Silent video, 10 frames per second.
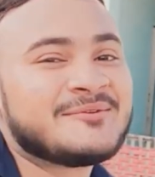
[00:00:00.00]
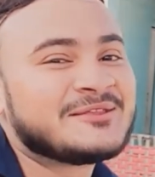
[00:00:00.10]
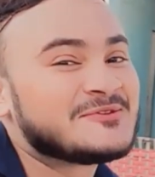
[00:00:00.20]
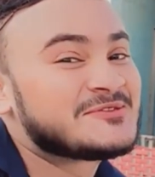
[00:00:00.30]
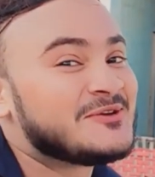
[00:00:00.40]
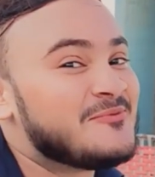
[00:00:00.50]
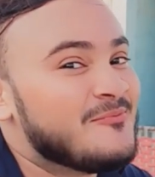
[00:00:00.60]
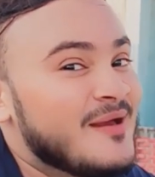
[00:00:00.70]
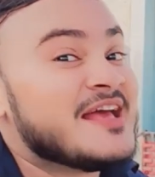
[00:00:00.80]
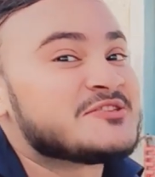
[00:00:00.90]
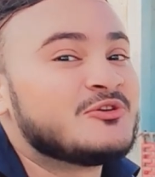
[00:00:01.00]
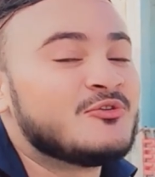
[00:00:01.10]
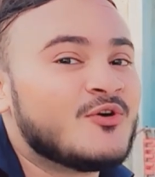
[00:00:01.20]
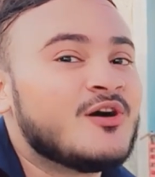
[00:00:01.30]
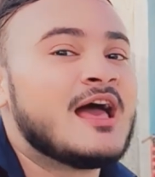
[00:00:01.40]
दोस्तों मैं जो हूँ
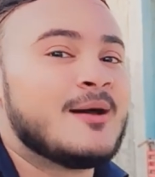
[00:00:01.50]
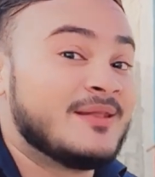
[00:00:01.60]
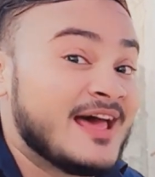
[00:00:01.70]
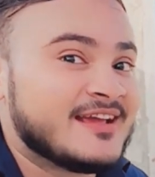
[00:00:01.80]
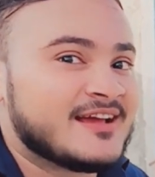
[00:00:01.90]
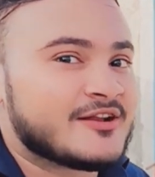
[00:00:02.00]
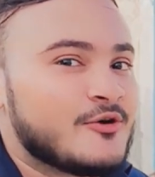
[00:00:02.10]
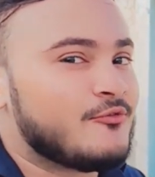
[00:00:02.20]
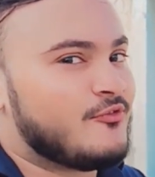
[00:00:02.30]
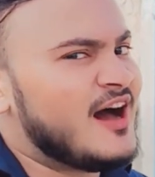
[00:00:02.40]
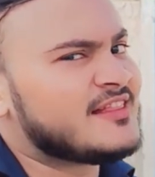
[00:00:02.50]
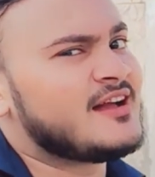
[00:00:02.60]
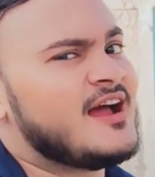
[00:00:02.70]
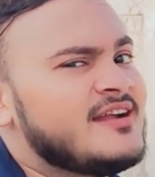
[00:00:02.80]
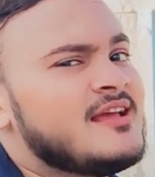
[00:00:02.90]
वो अप्लाई कर रहा हूँ फहद
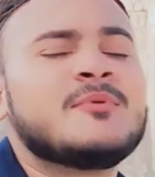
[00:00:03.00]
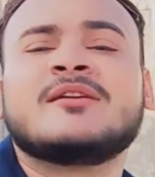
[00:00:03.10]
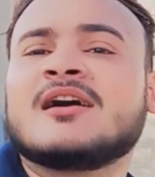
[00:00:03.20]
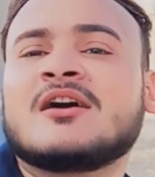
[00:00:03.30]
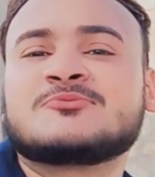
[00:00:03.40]
का आइडिया अपने डक हाउस